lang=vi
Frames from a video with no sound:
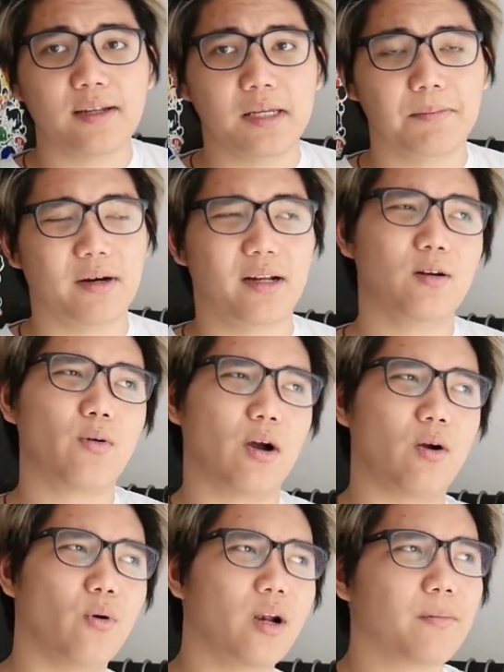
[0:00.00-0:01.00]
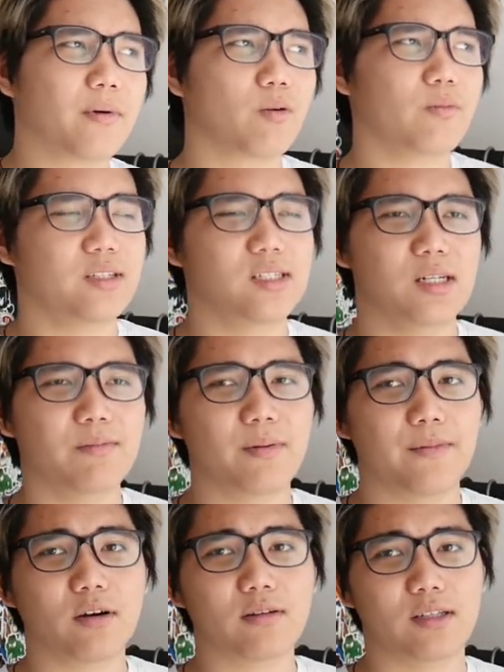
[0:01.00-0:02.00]
Nhưng mà đến khoảng cuối năm hai không một chín mình
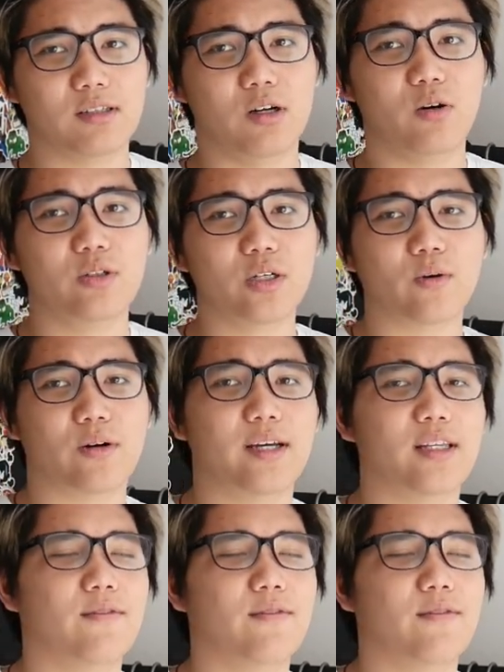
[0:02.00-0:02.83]
mới có thể sở hữu chiếc quần này.